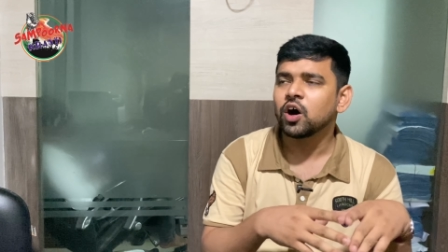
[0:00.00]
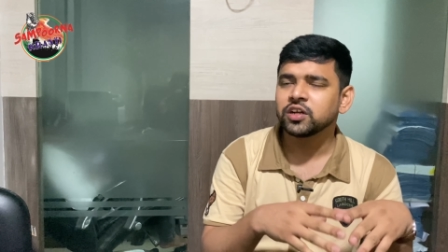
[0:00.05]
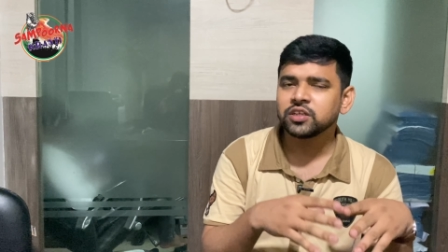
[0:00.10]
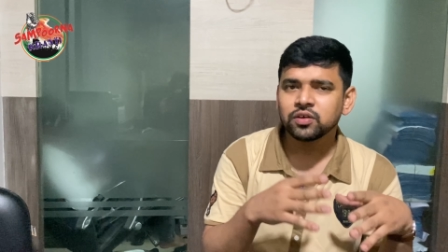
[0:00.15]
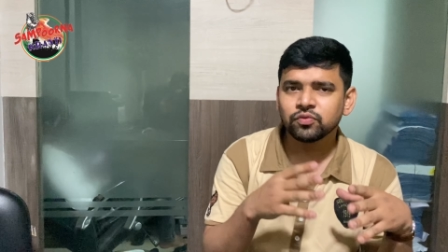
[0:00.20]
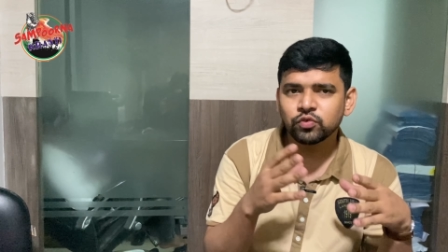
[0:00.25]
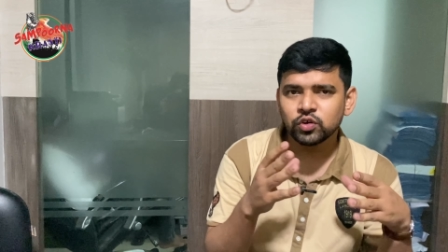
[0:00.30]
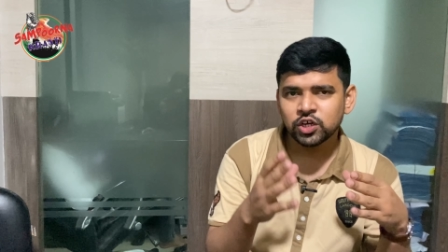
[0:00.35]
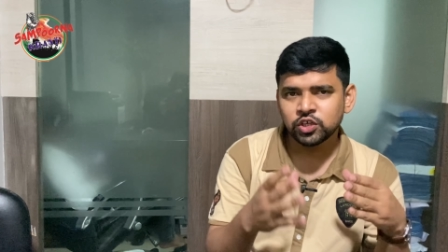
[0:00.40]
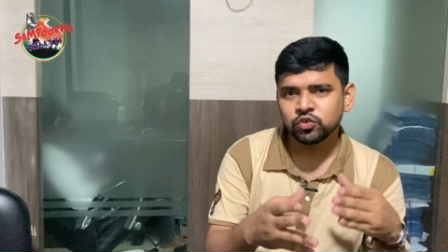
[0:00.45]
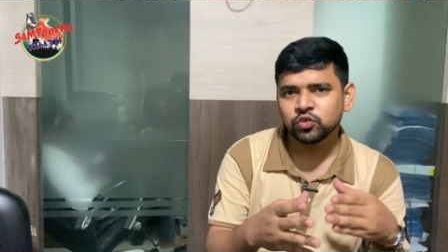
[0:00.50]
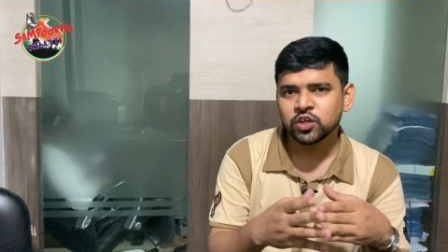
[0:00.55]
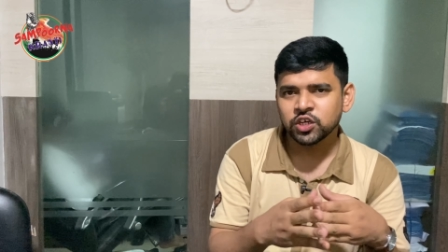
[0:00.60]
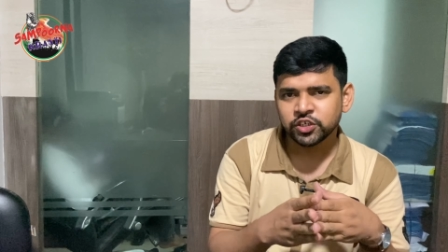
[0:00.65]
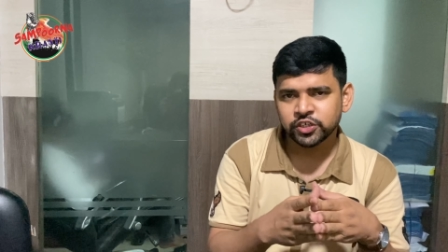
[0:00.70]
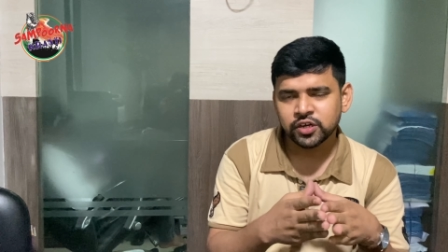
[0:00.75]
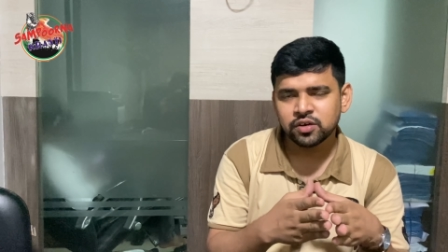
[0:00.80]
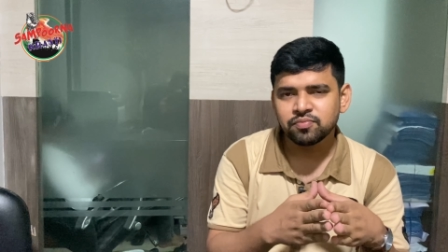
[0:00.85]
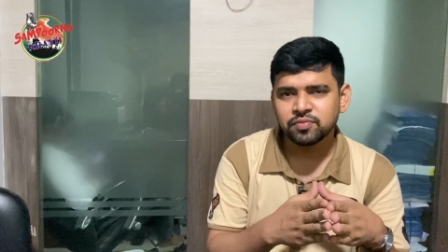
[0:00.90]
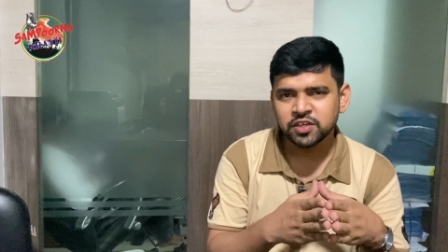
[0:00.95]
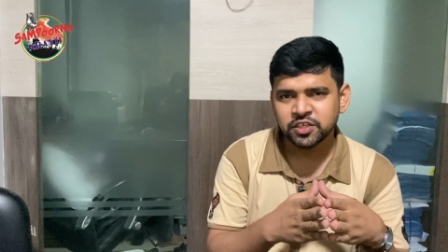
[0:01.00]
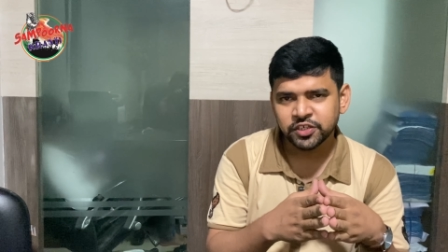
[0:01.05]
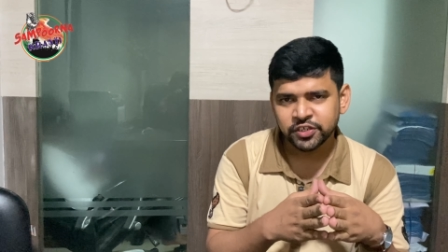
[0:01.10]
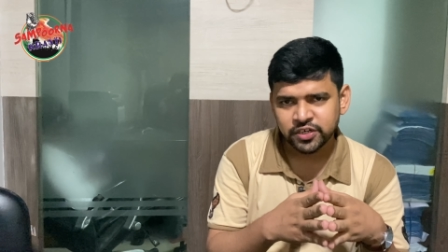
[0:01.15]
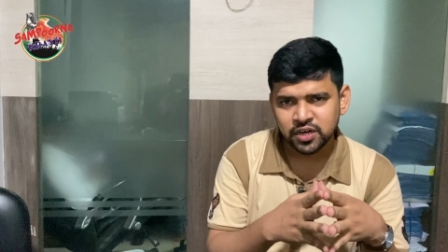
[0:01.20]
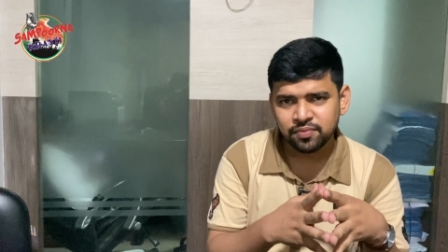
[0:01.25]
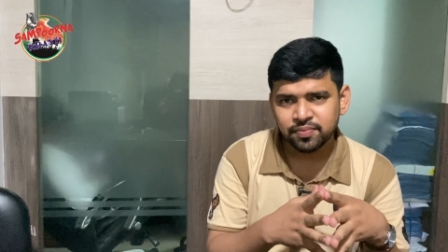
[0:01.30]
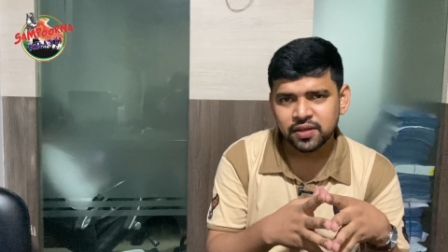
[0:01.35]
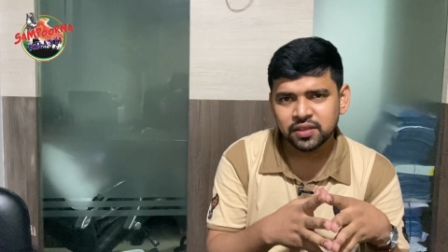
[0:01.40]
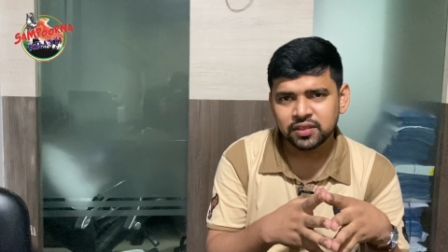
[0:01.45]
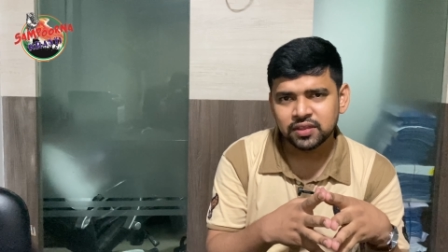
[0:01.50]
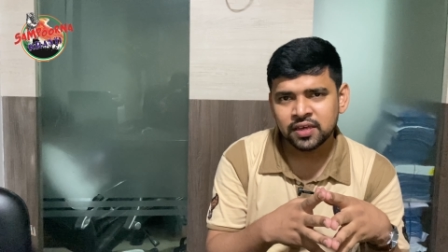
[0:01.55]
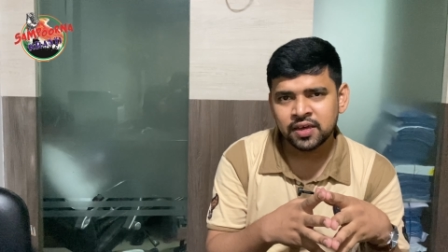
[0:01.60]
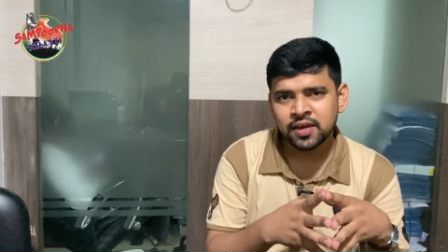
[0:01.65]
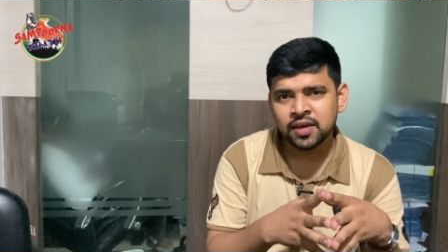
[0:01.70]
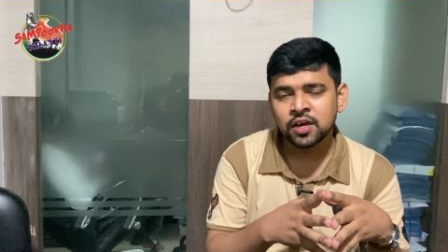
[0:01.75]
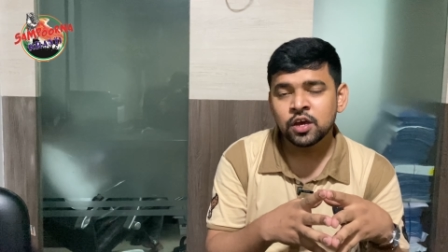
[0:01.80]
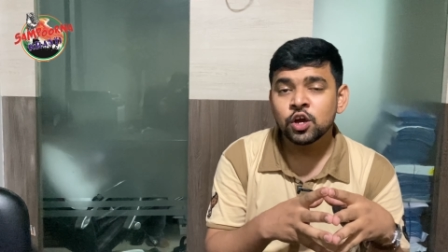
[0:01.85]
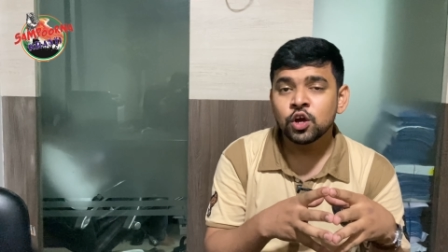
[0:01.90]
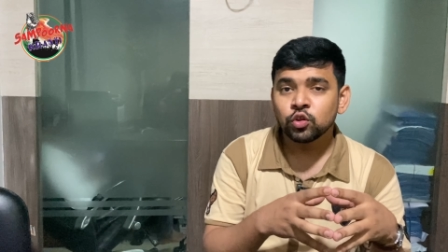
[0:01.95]
और जब वो एजुकेशन मिनिस्टर
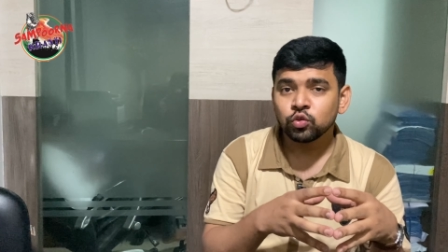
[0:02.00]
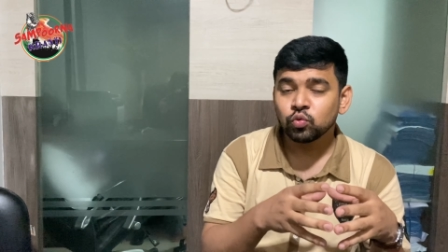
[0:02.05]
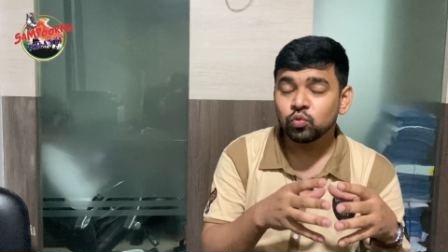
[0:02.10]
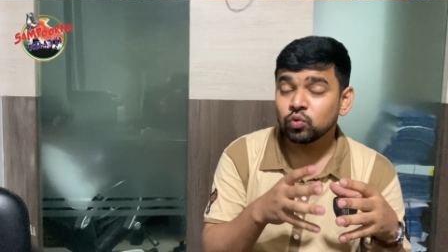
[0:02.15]
बनते हैं